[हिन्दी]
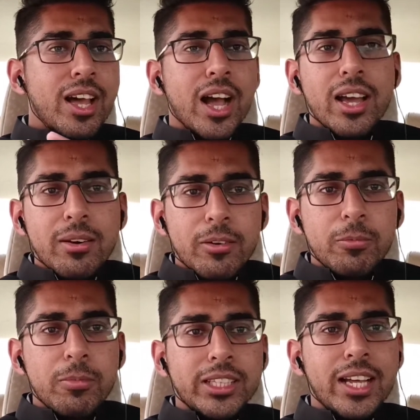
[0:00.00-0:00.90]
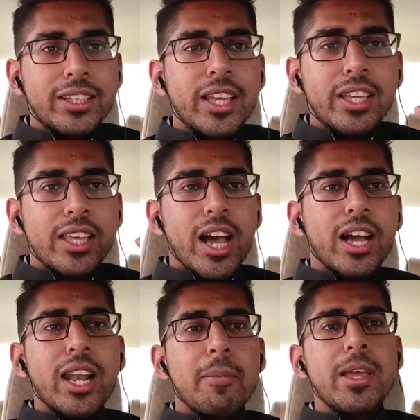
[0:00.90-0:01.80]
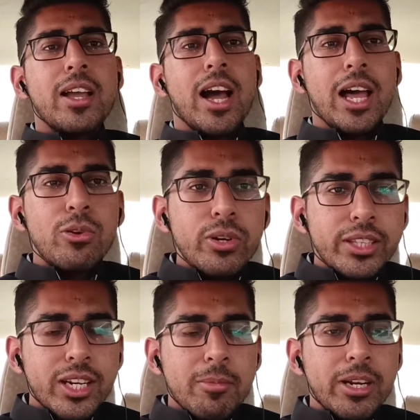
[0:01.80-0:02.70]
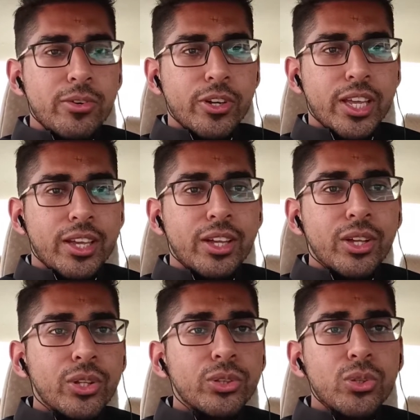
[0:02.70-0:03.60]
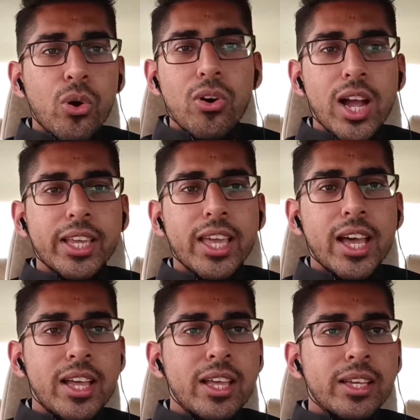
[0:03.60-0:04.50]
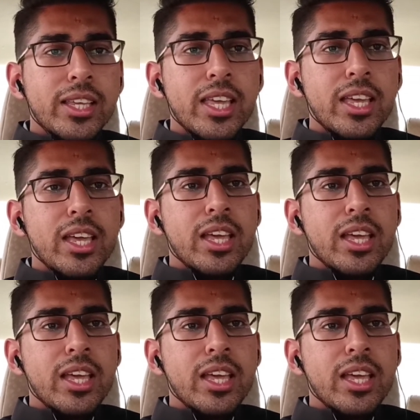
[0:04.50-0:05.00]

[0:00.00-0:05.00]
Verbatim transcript: अगर बताते हैं कि अगर आप एक आलू की तरह बनोगे तो होगा क्या कि